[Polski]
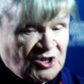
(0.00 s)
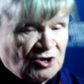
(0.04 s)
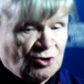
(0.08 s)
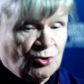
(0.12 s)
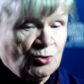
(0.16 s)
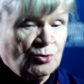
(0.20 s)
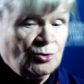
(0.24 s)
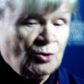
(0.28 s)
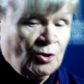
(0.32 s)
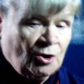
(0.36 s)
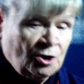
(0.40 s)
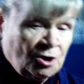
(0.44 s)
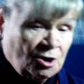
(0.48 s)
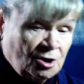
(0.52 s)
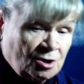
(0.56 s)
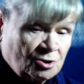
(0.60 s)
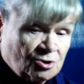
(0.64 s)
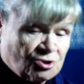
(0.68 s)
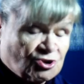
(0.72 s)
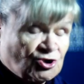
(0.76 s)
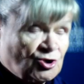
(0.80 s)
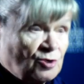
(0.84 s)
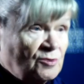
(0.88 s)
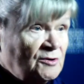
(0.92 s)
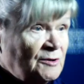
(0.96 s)
cyklu
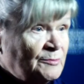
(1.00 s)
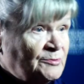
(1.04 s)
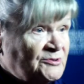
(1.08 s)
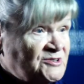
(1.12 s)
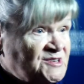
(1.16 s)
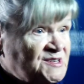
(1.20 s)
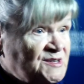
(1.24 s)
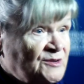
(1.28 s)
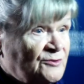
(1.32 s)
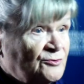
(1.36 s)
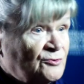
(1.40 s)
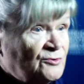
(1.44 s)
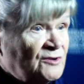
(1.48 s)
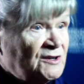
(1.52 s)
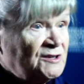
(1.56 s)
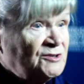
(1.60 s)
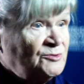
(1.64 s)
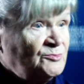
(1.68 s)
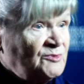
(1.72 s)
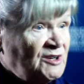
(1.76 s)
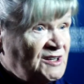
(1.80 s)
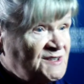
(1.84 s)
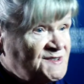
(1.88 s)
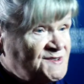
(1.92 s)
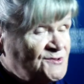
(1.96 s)
szkoła
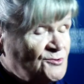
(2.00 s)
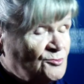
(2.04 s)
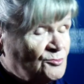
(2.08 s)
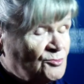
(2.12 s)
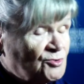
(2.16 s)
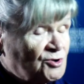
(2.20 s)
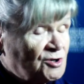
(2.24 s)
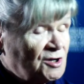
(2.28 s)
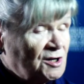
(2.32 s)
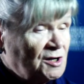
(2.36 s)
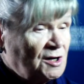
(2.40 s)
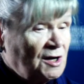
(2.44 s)
podstawowa, gimnazjum.